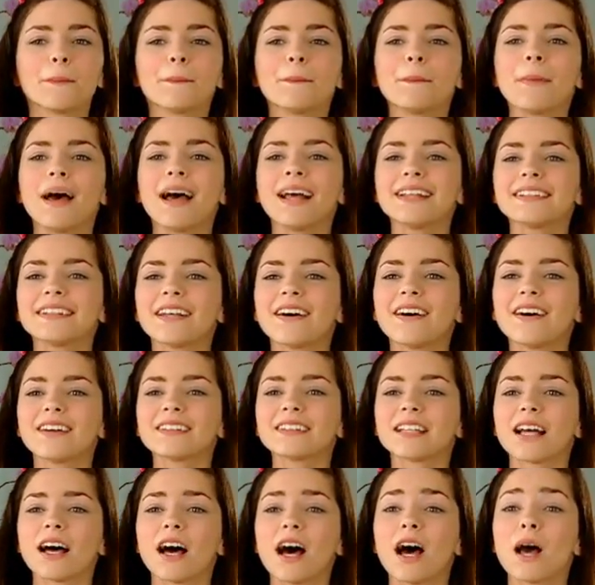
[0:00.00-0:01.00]
Melda
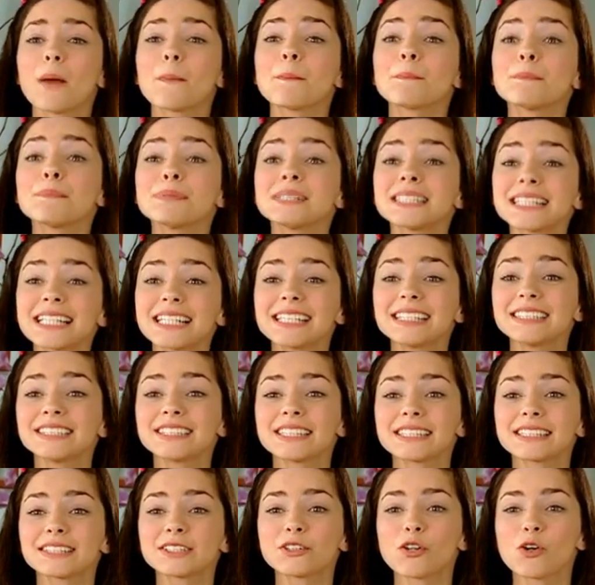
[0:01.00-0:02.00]
hala bir
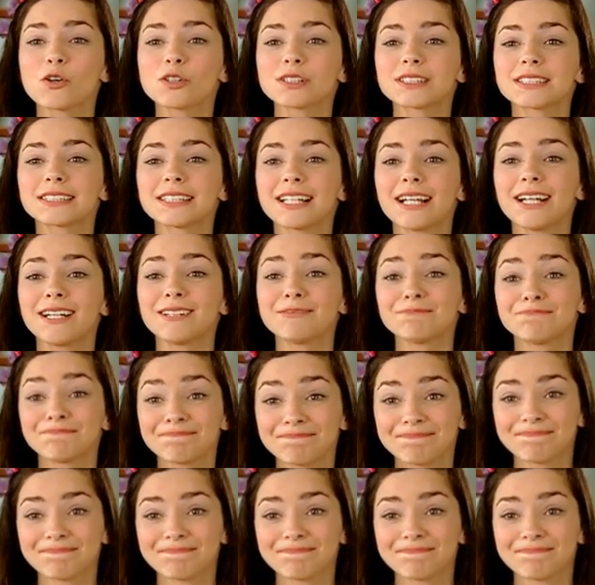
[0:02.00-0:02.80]
sakıncası yoksa...